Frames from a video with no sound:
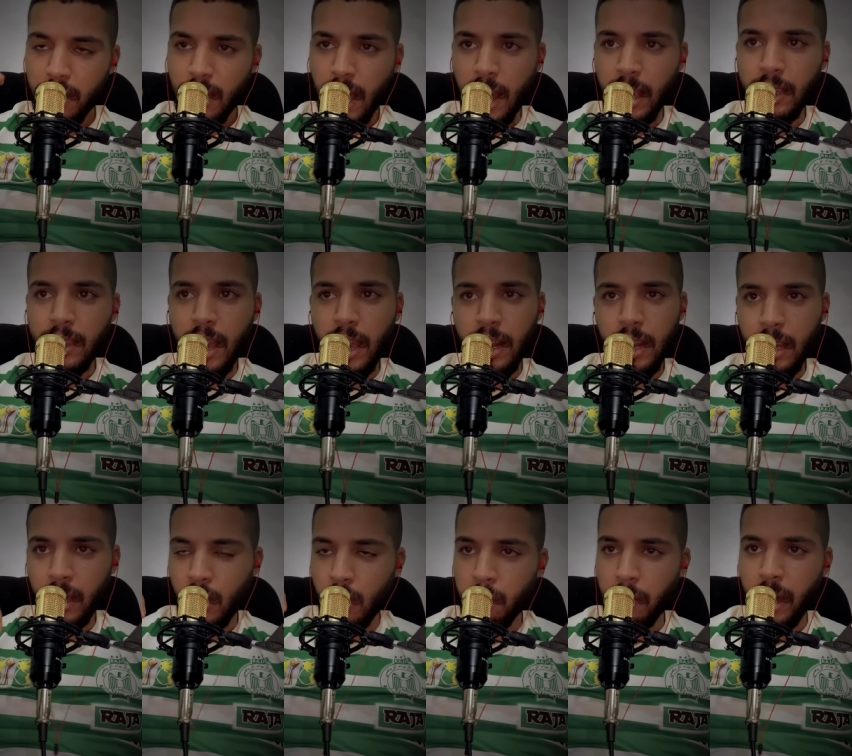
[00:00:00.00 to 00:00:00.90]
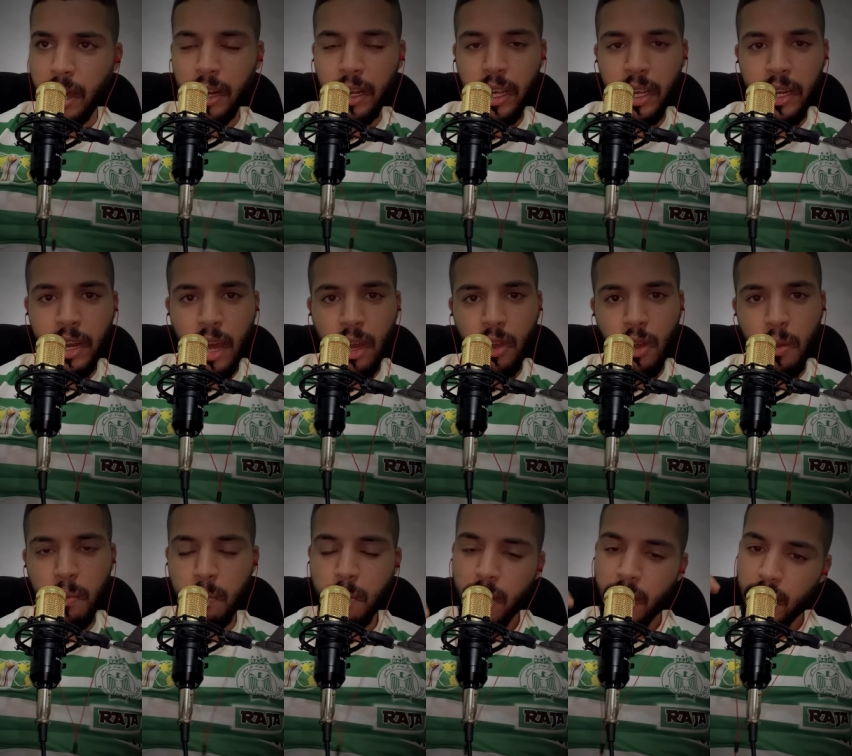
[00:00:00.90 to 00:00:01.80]
ضحكنا عليكم
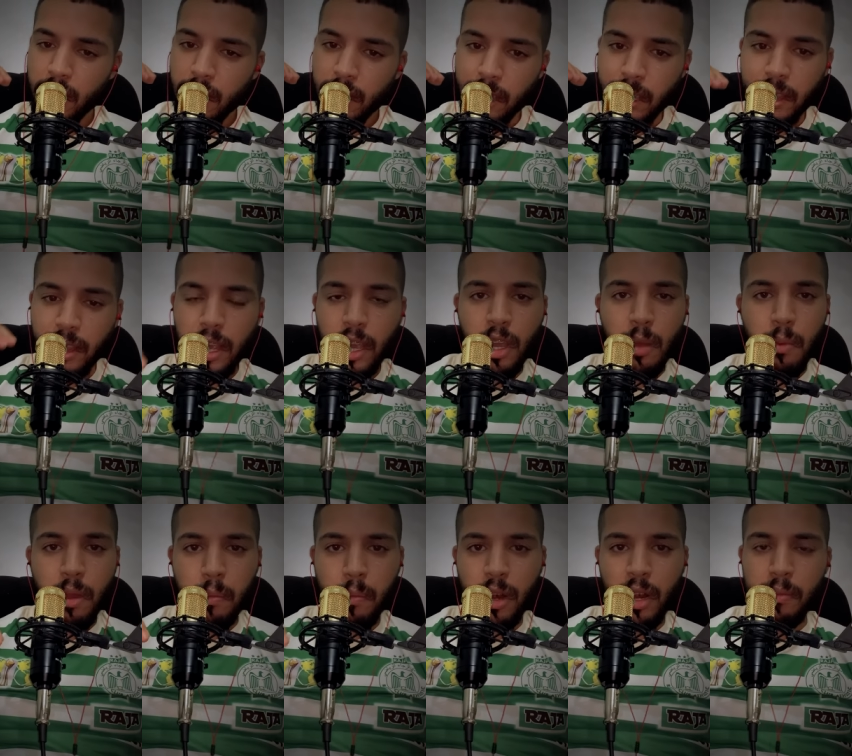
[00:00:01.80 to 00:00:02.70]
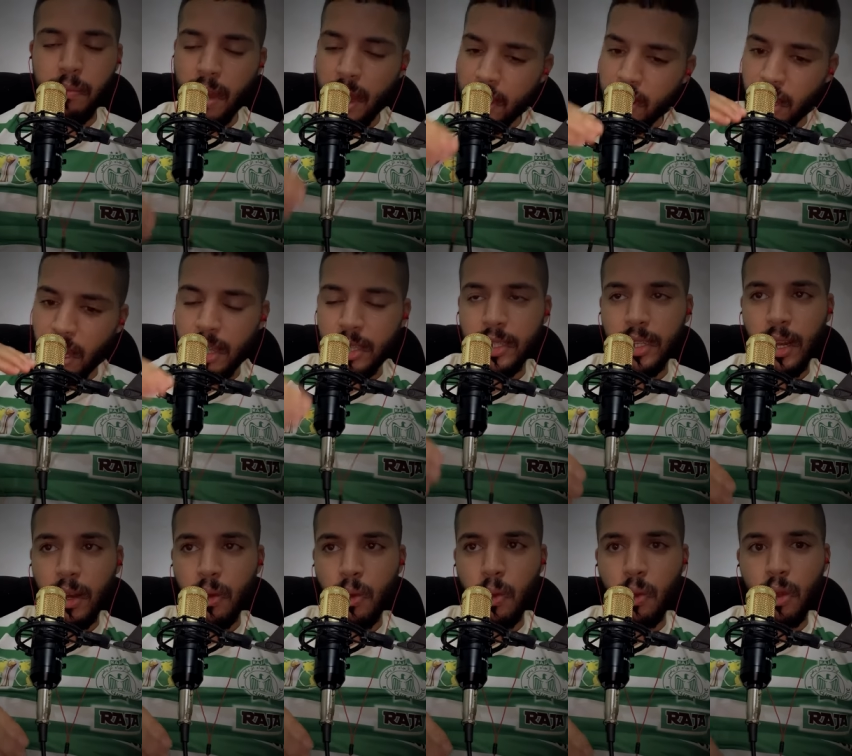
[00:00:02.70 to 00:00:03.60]
قريناكم قلت لكم قبل الماتش
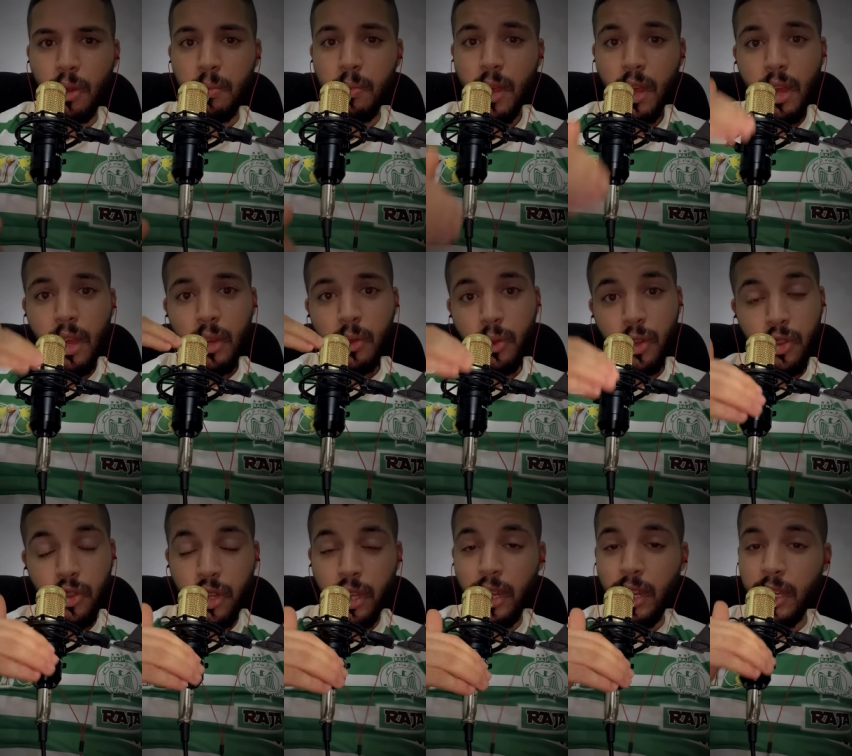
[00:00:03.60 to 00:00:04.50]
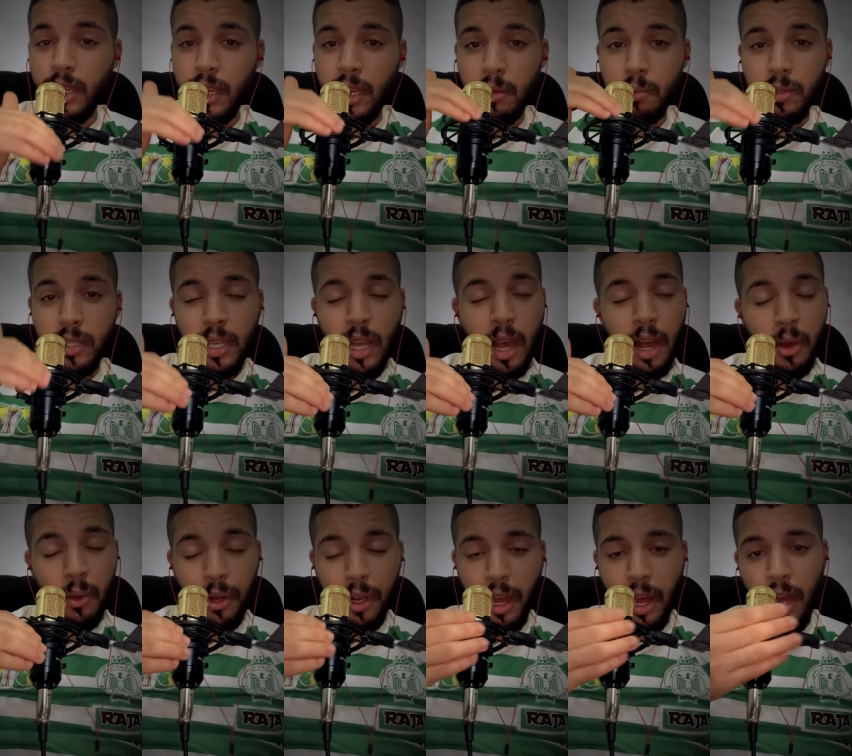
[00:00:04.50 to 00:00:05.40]
غنسلخوكم وهادشي اللي كاين
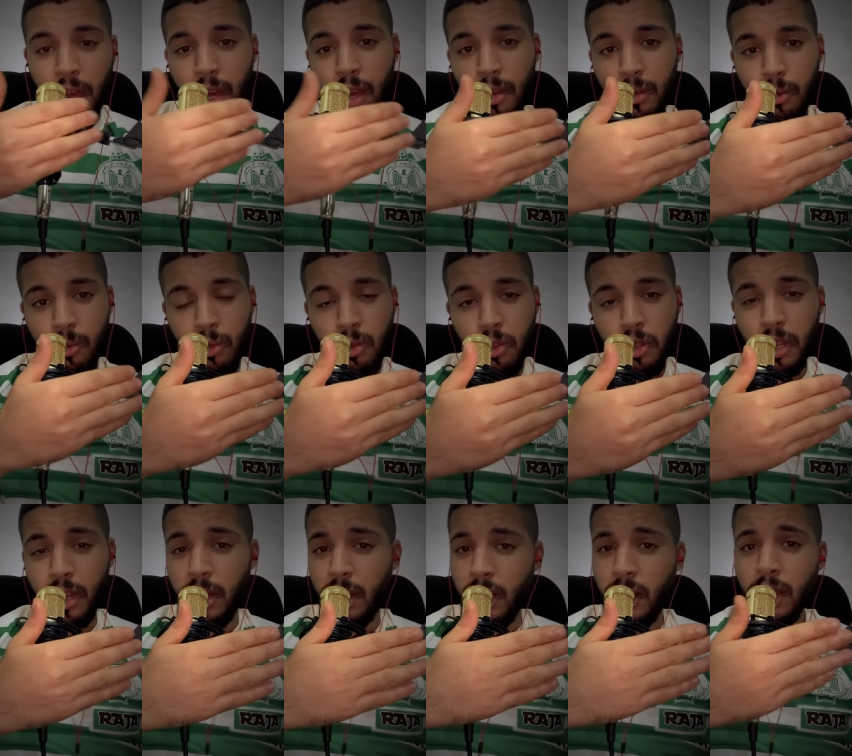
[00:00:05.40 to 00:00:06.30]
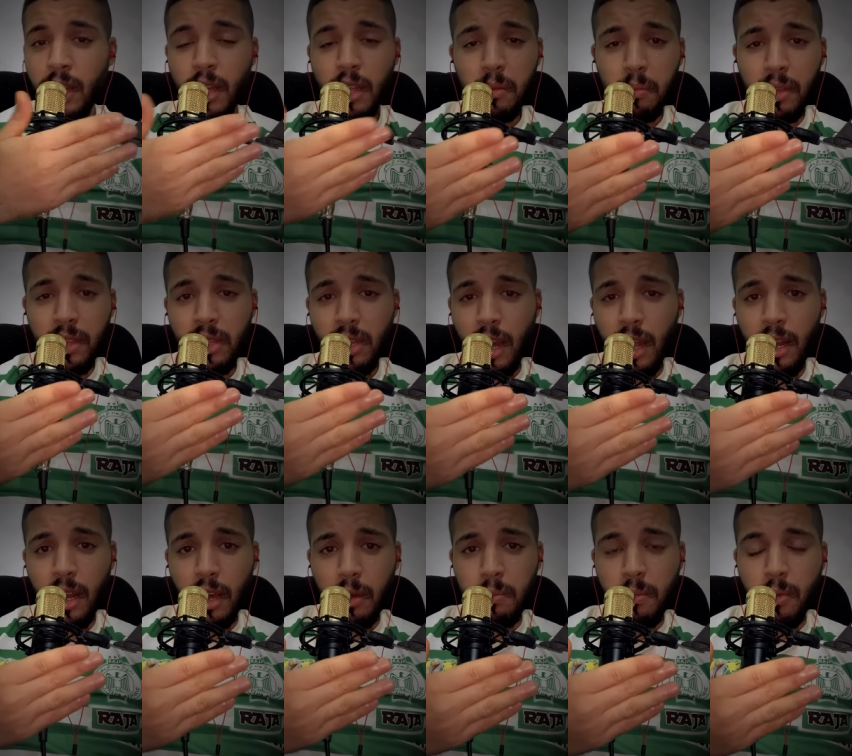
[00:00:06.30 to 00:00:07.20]
بالصحه والراحه نوت تشلل ما
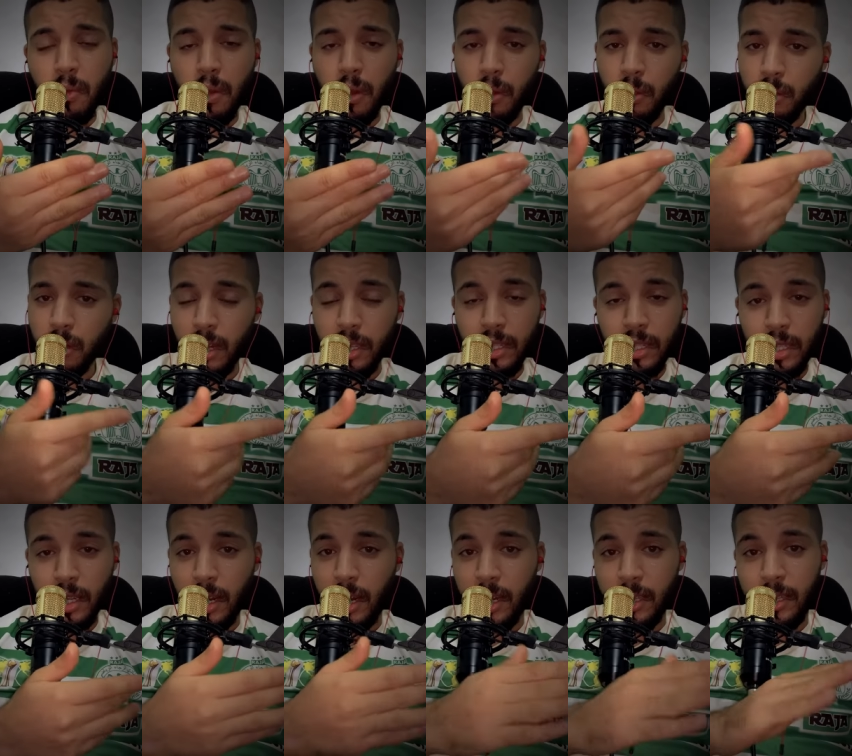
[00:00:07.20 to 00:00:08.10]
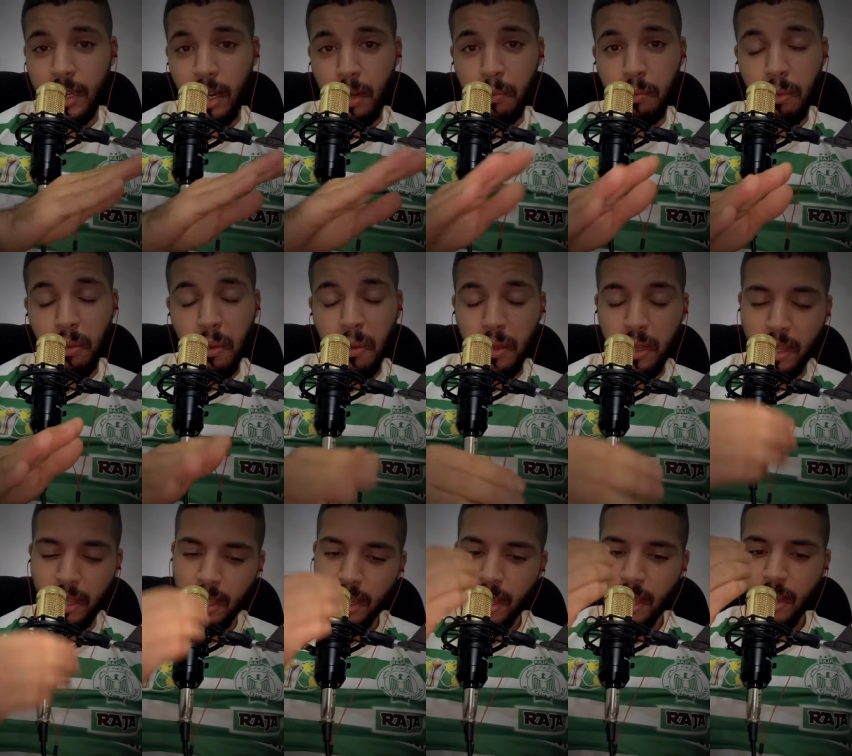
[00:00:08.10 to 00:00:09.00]
تقلق ما والو تخسر الهضره
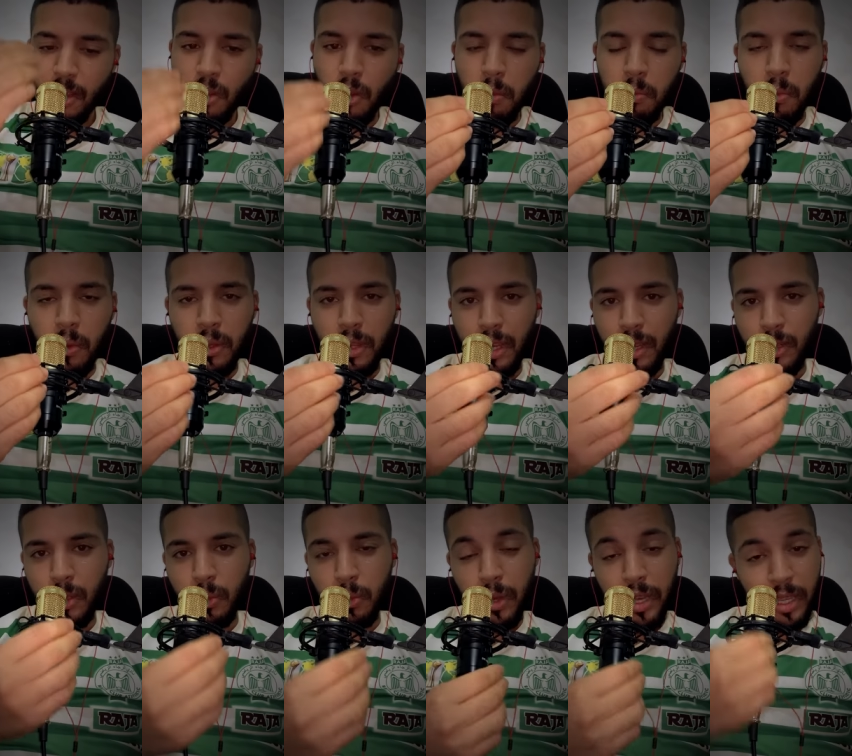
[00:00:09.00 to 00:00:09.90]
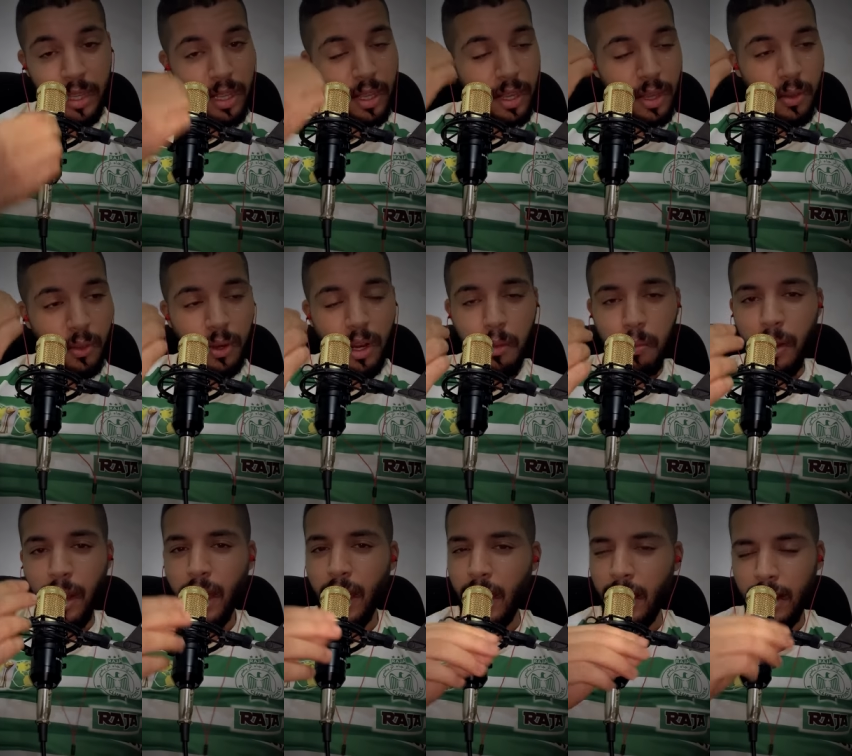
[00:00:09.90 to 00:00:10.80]
نبلوكيك كومونتير زوين ولا
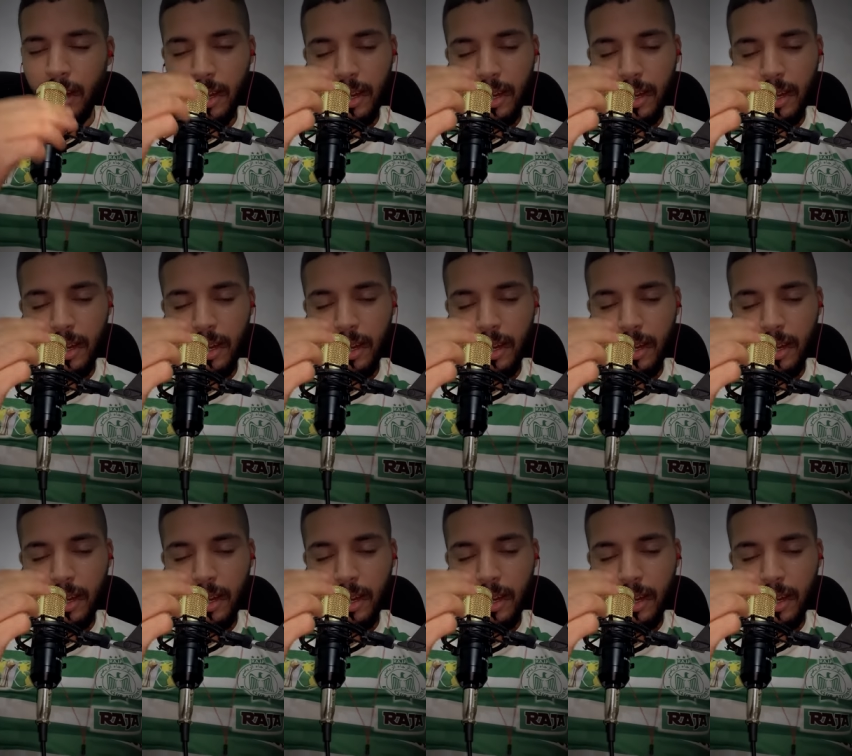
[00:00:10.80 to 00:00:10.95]
بالعقل